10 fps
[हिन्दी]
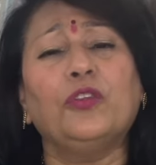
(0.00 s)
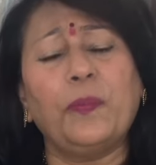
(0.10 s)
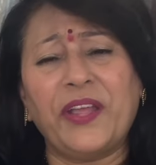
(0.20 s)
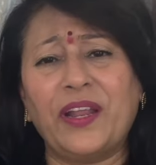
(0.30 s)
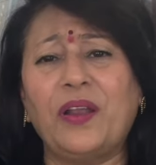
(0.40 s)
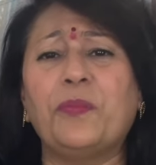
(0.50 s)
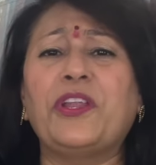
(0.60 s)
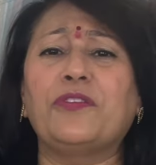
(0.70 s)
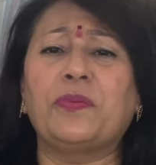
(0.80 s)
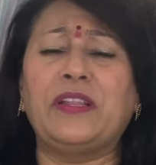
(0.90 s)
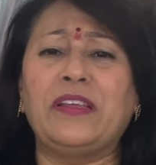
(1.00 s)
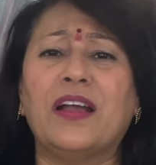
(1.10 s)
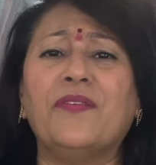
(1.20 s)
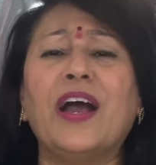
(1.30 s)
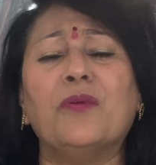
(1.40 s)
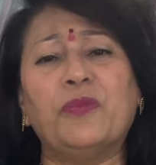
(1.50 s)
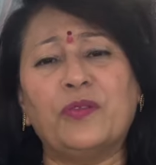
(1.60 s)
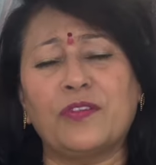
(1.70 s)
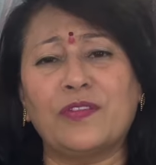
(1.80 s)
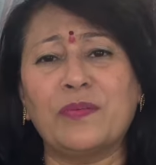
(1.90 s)
तो मेरा नंबर इसमें दिया हुआ है आप
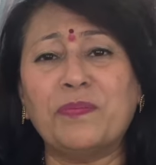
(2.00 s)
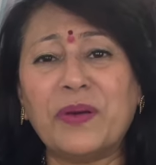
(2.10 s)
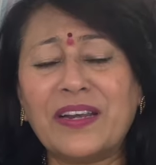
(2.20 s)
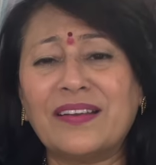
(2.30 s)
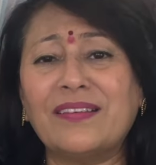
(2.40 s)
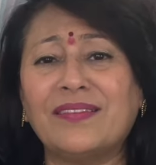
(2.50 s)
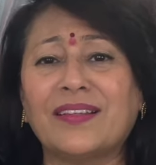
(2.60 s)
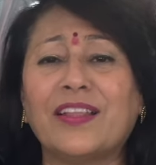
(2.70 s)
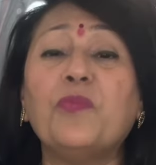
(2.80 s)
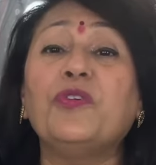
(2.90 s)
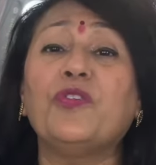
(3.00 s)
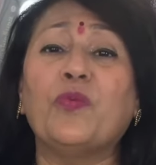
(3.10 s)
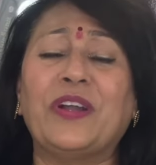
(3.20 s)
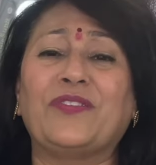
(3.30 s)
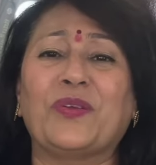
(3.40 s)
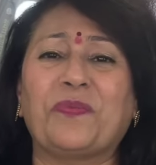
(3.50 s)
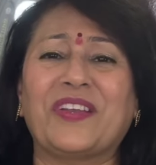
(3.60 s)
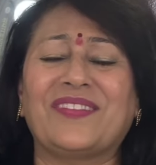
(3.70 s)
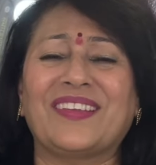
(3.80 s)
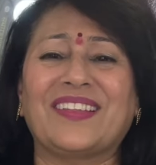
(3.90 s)
मुझसे संपर्क कर सकते हैं मुझे व्हाट्सअप
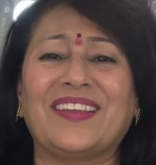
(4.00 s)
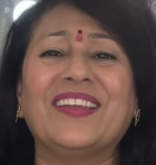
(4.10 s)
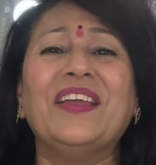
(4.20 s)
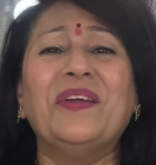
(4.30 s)
कर सकते हैं